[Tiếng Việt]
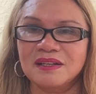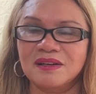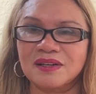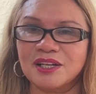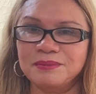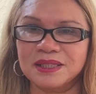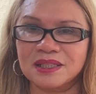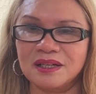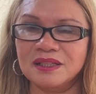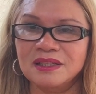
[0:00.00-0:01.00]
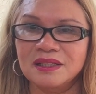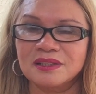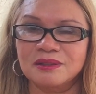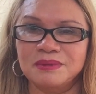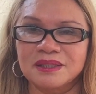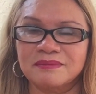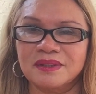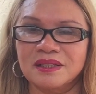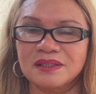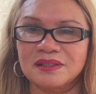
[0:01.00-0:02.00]
họ kêu mình tới rồi
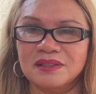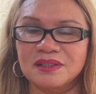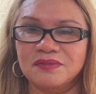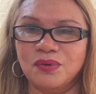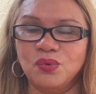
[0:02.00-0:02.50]
mình ờ,